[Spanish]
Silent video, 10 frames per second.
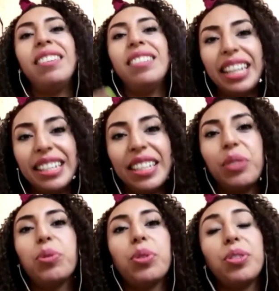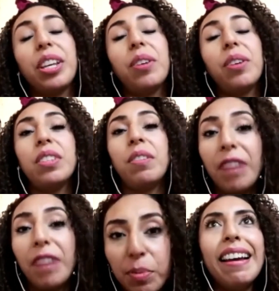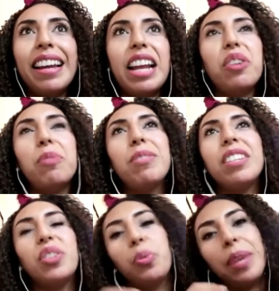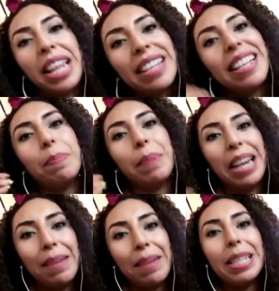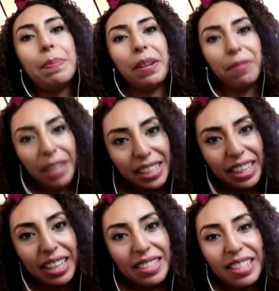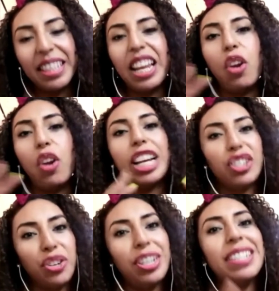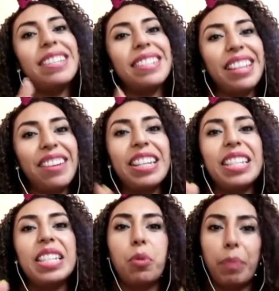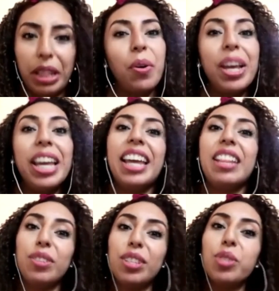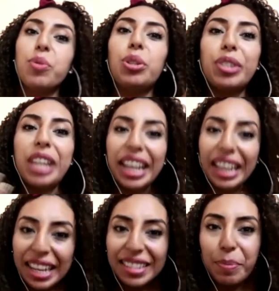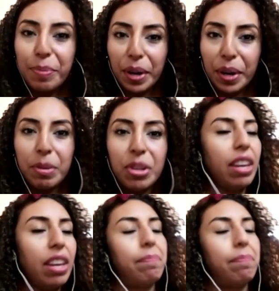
este, tus consejos en Facebook. Era como si tuvieras las palabras perfectas de lo que yo necesitaba en ese momento. Entonces cuando sacaste el programa yo dije,